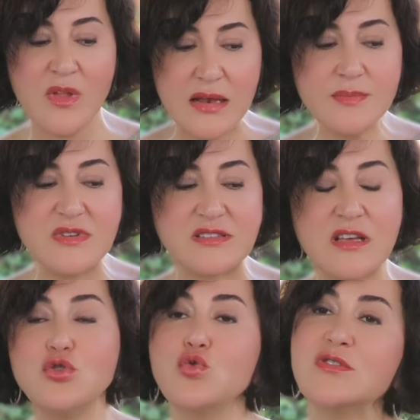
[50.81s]

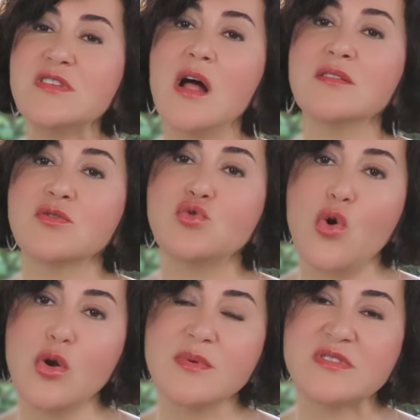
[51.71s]
Elimizle gözaltı
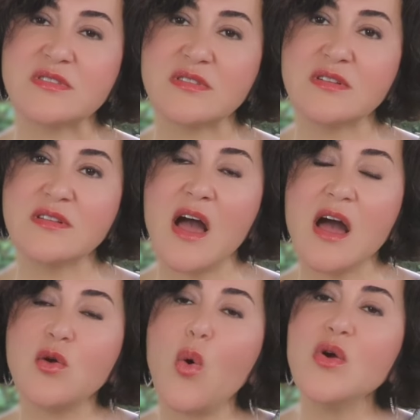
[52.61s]
torbasının
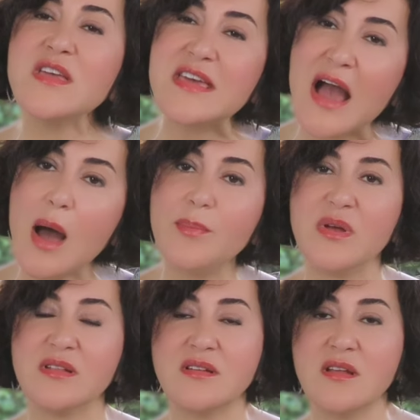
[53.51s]
yani o yağ
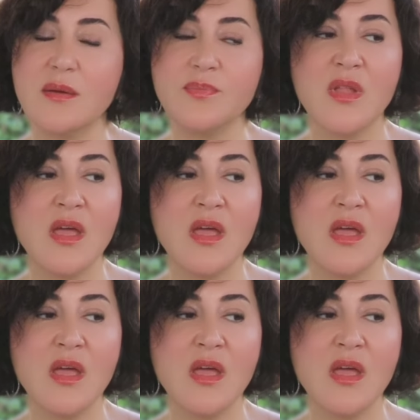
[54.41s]
petini